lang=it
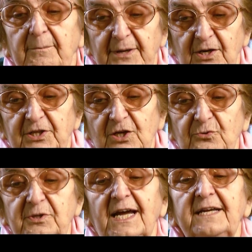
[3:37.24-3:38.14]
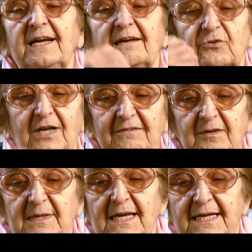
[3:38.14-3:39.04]
però da alcuni anni lavorava
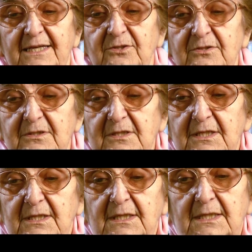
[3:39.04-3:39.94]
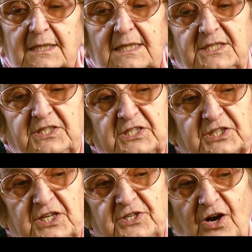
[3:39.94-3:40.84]
a Milano e ci
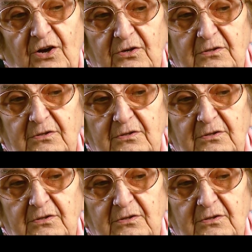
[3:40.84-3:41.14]
insegnò